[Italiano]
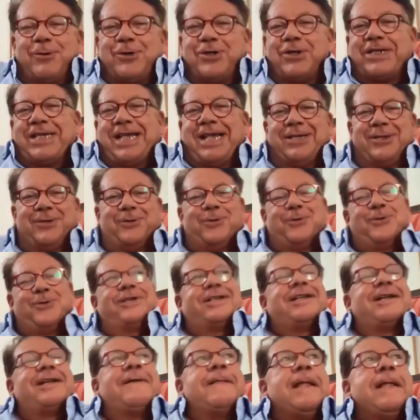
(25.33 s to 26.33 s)
lui ci si
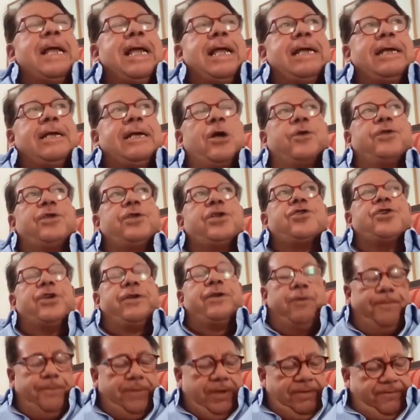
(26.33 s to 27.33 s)
ascolta. No,
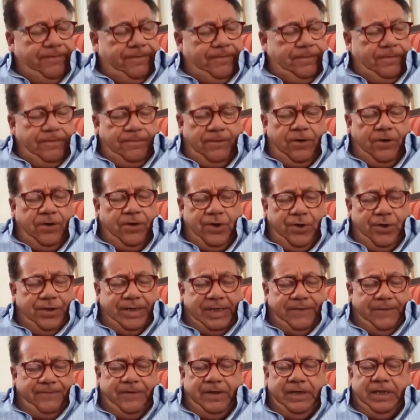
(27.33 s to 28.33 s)
dicevo, mi, voglio
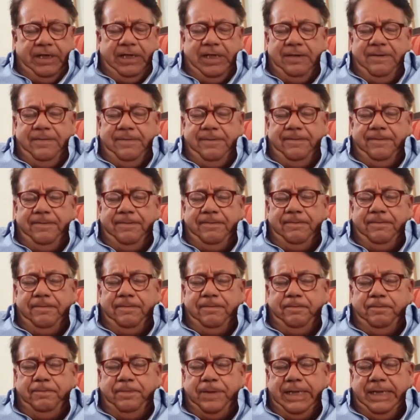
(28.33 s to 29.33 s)
intervenire
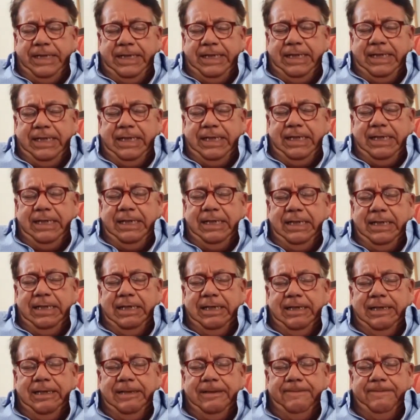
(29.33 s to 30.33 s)

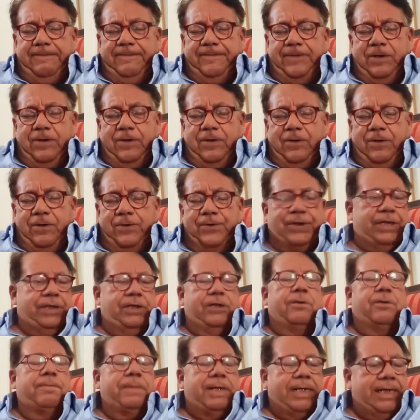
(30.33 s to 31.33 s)
perché ho
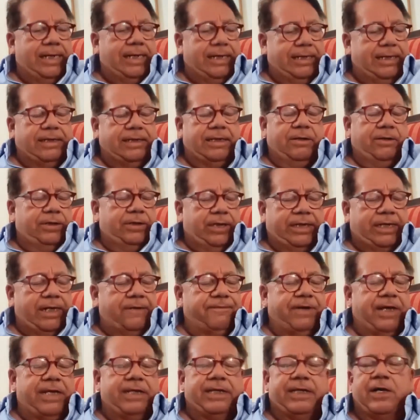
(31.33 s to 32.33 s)
sentito belli
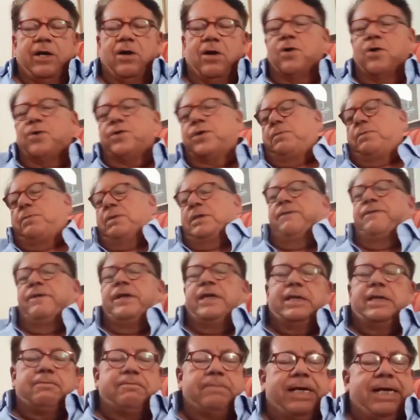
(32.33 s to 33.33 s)
interventi ottimi,
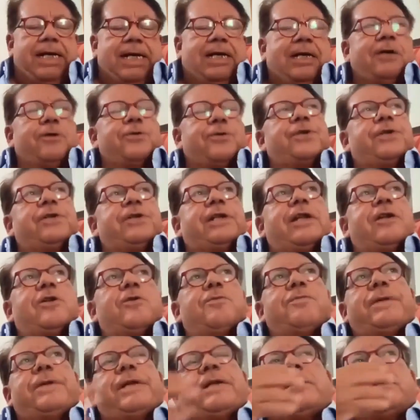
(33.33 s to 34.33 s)
interventi belli, ho sentito
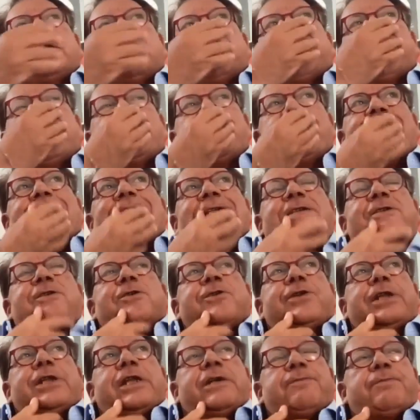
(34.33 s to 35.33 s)
Roberto che faceva la
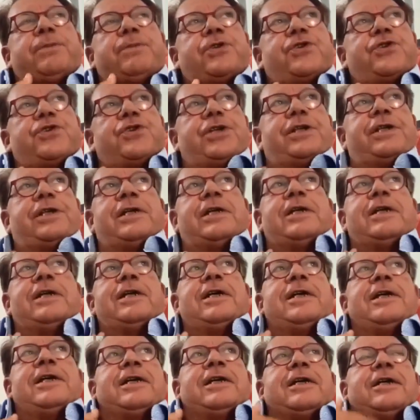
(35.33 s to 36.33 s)
storia del PC,
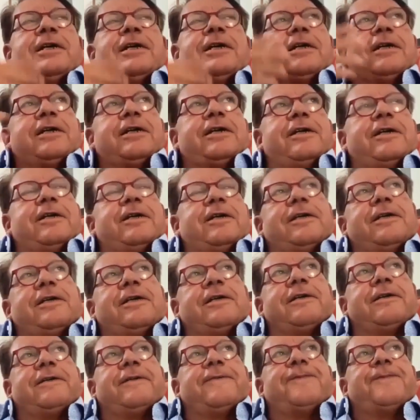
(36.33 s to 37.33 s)

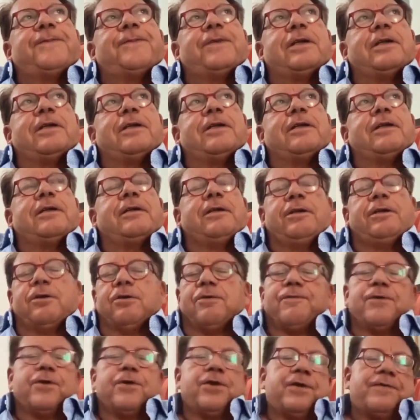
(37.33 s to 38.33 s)
ehm, eh, io
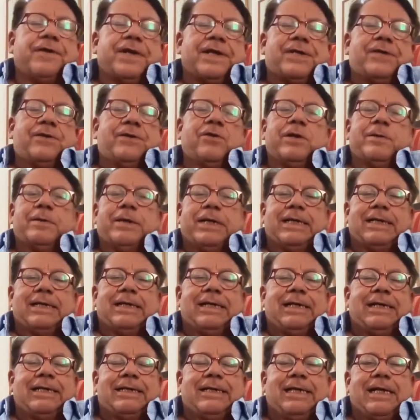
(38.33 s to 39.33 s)
non voglio fare storia perché
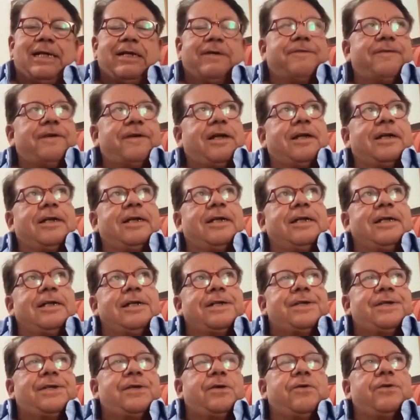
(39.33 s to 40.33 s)
30 anni fa,
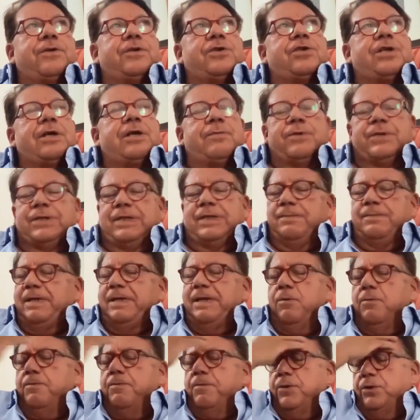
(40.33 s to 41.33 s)
se no diciamo
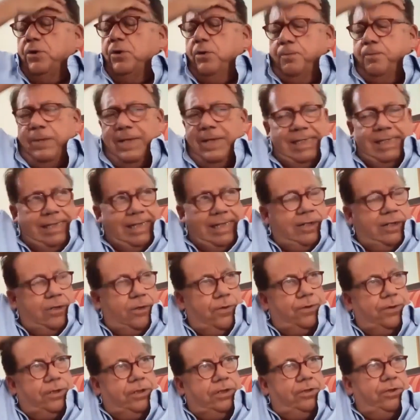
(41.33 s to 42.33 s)
sembriamo un po' troppo
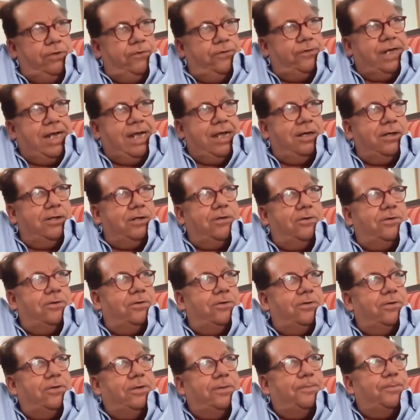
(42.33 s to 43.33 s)
anzianotti, io
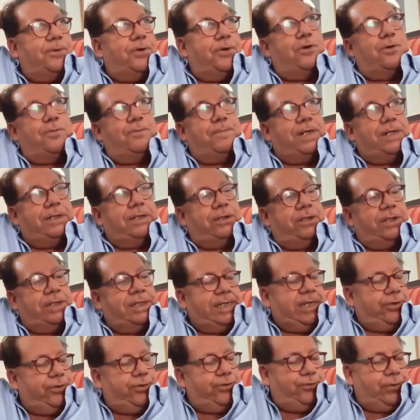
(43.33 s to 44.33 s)
Franco e poi Roberto che
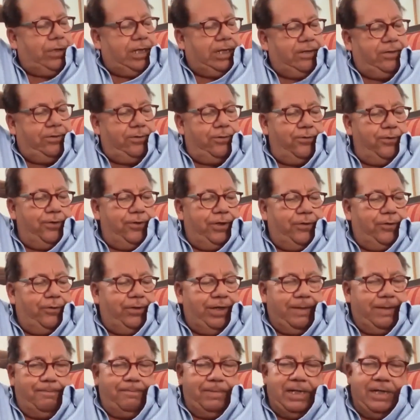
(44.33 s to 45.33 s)
si è aggiunto a noi con
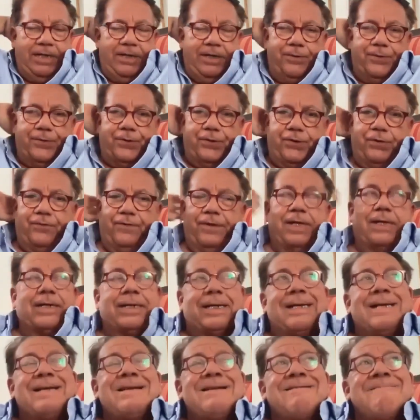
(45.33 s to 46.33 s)
gli appelli
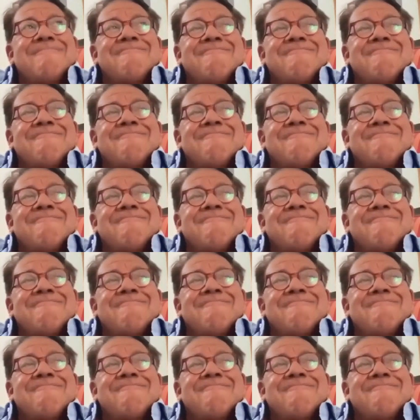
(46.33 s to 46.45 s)
rosso-verde.